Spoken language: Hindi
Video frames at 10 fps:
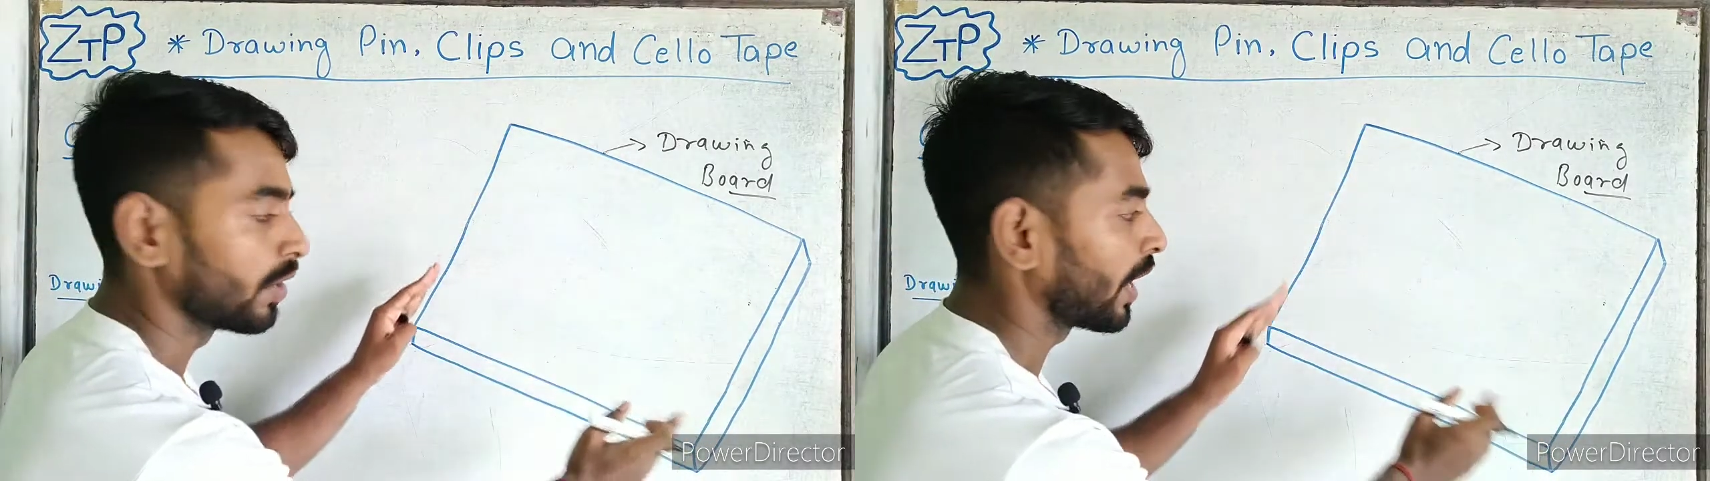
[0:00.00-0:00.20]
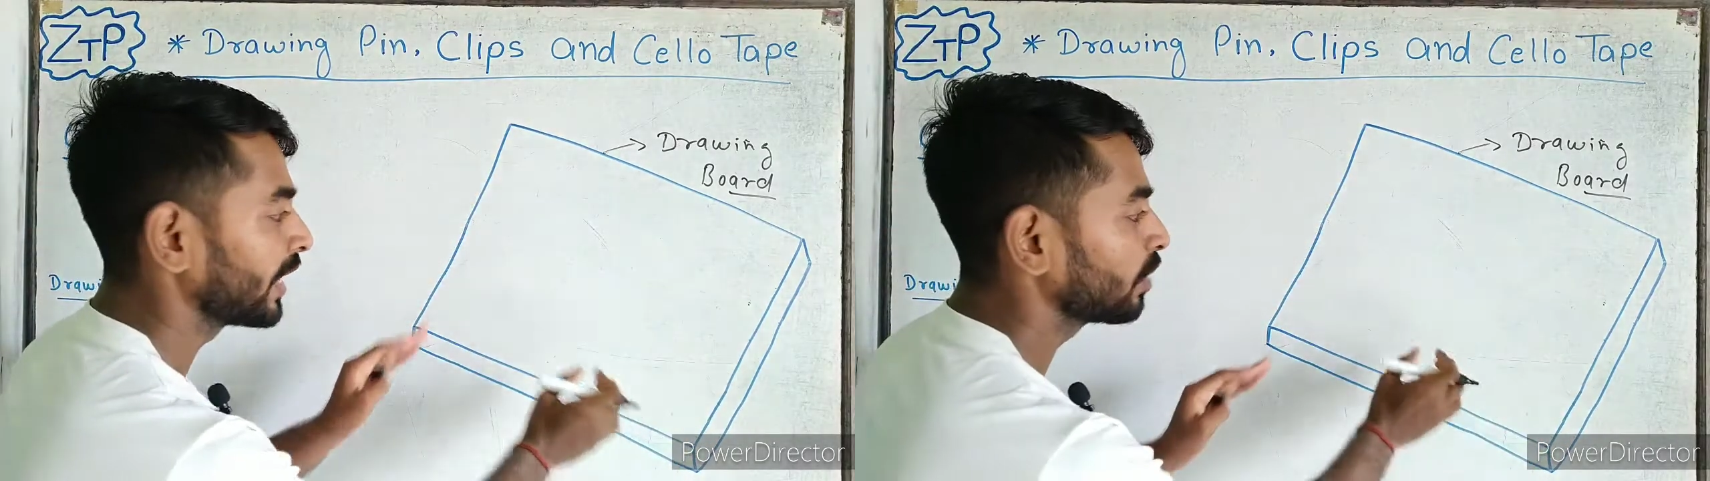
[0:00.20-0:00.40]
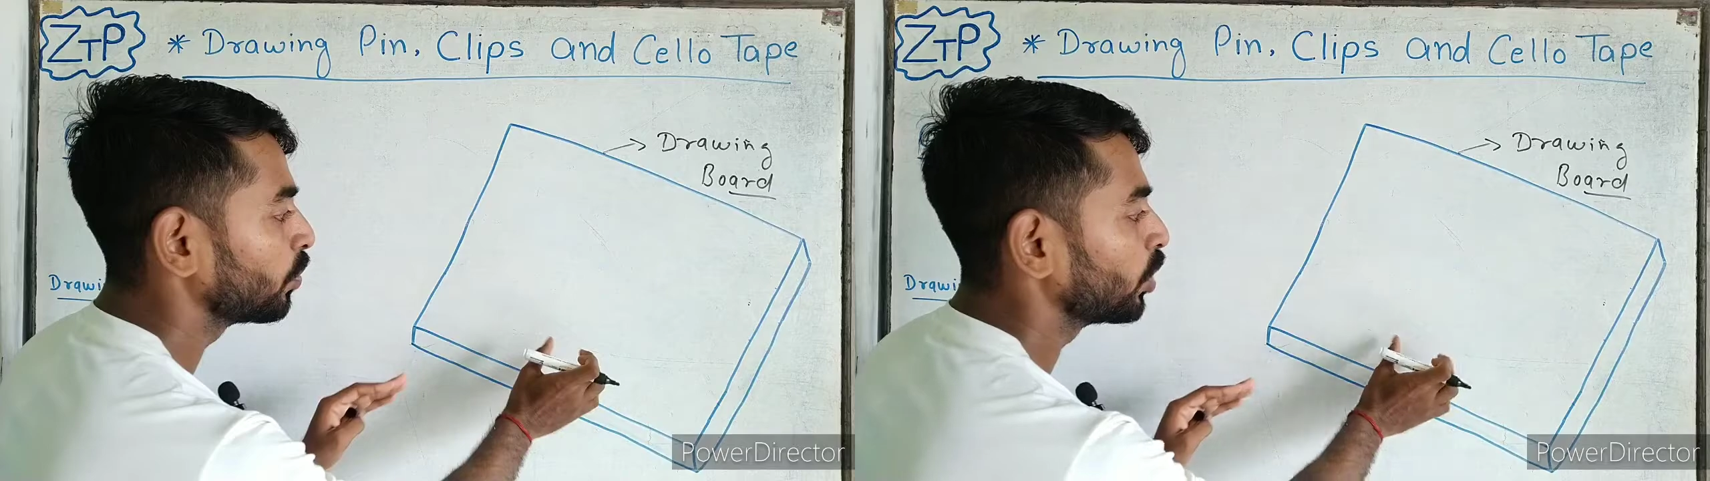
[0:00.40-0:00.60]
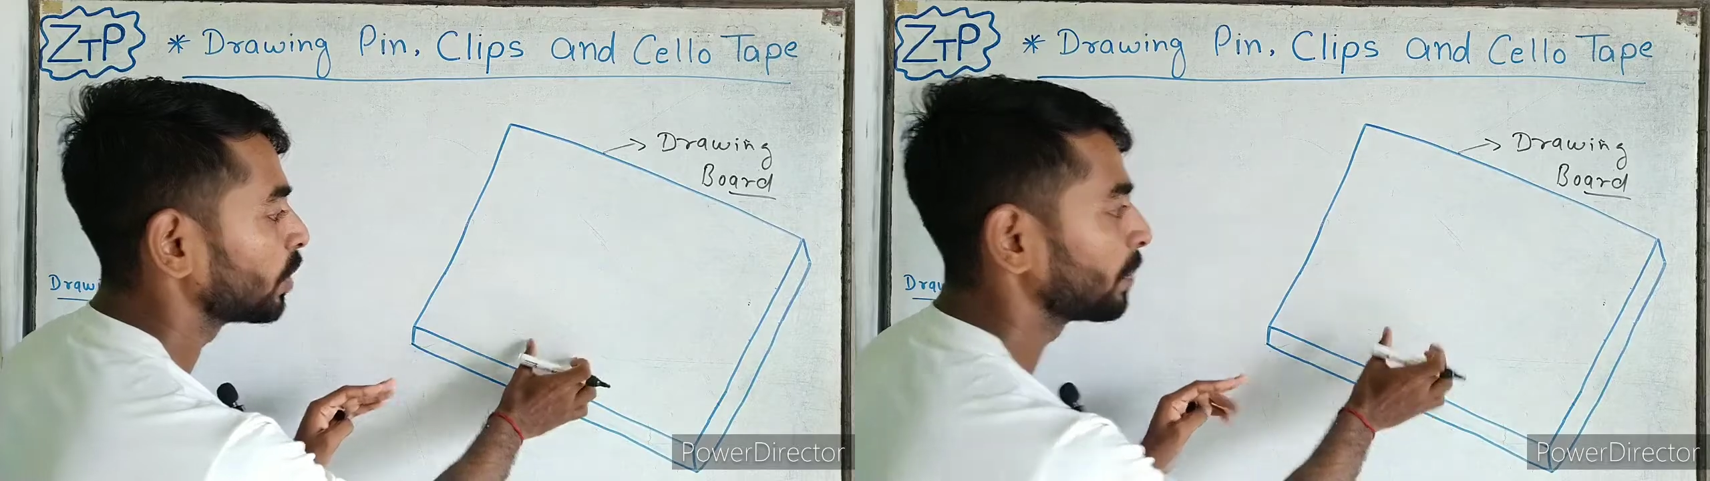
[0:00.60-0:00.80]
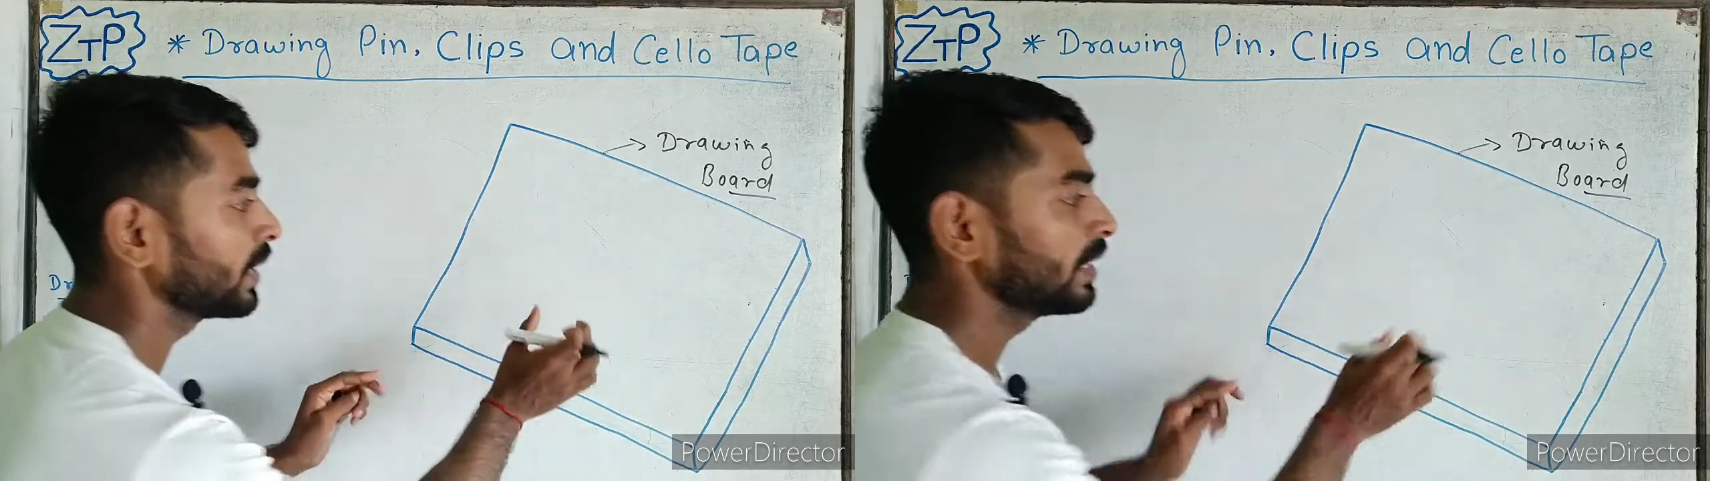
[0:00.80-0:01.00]
ड्राइंग
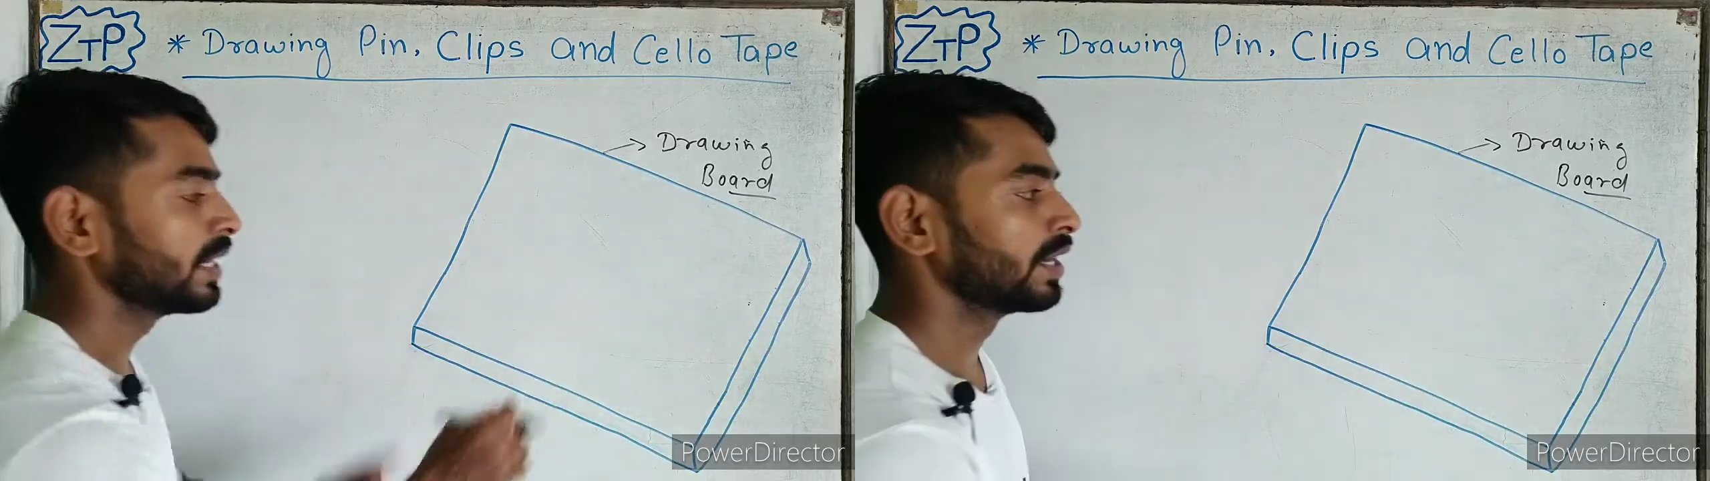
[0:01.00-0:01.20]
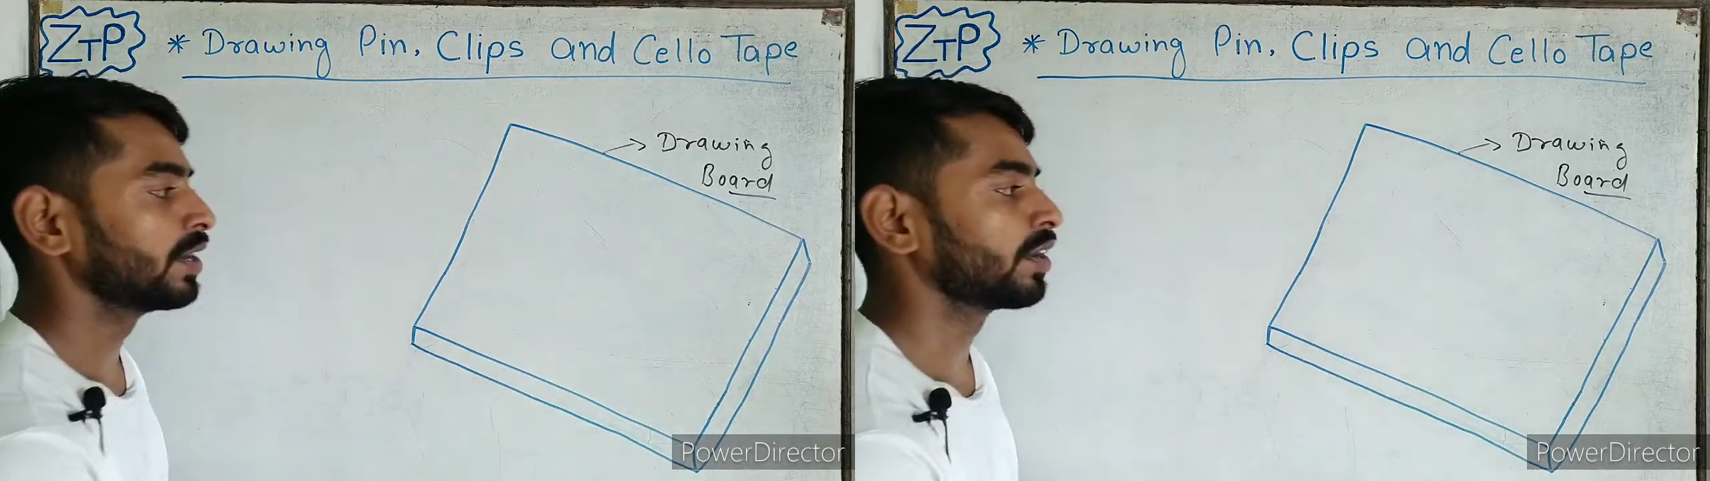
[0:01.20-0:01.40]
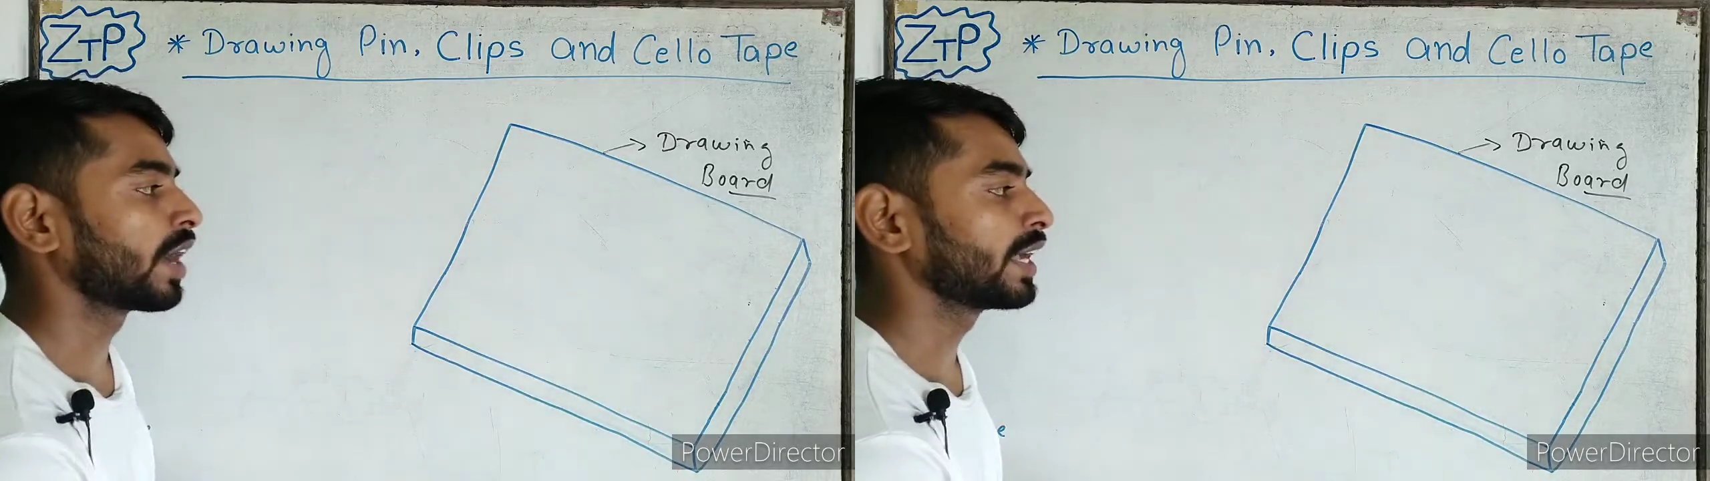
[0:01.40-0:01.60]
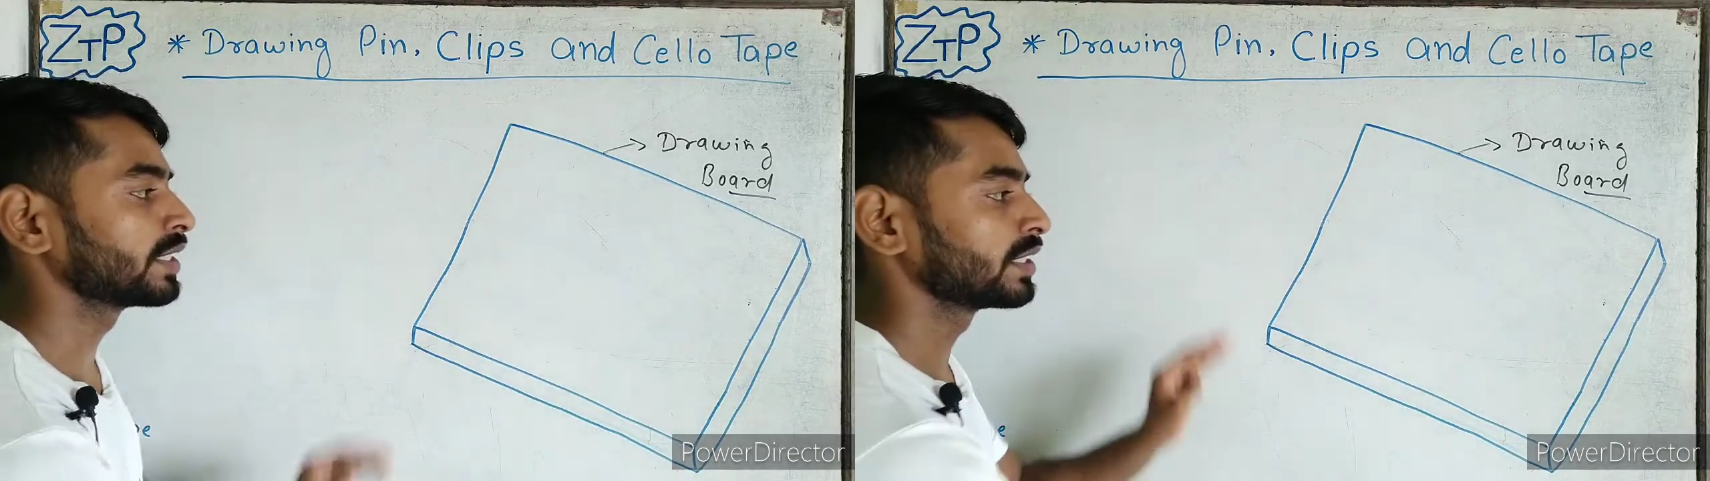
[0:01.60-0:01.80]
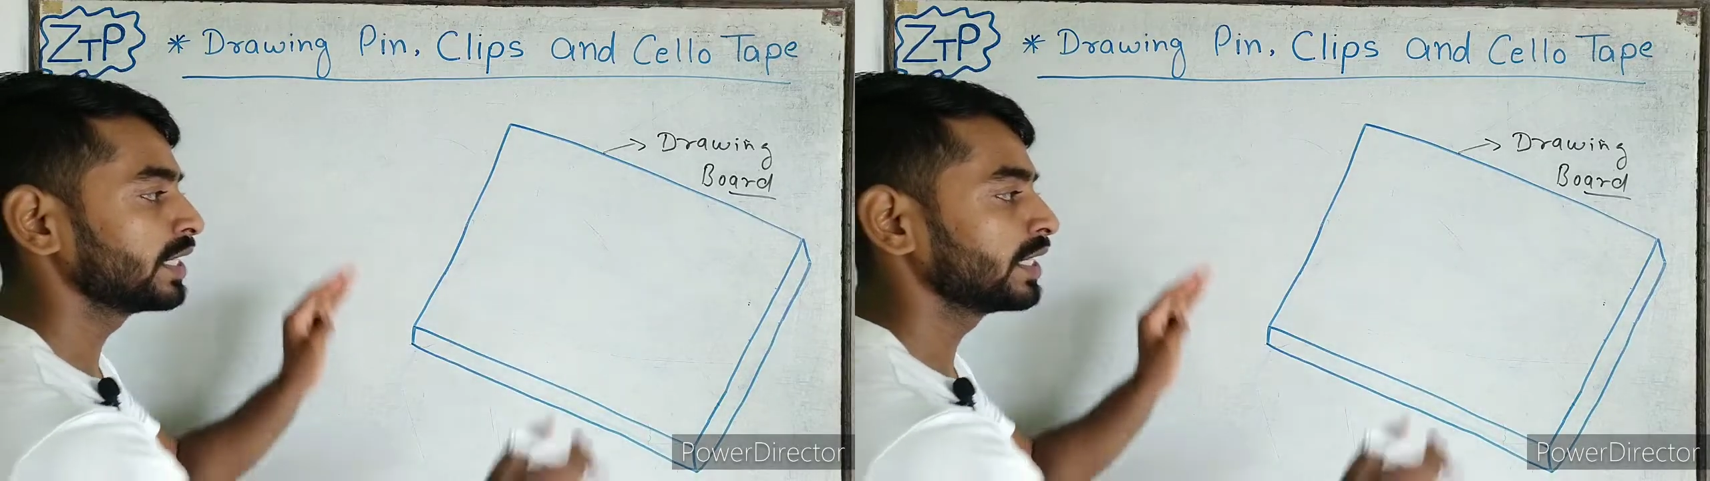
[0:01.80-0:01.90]
बोर्ड पे ड्राइंग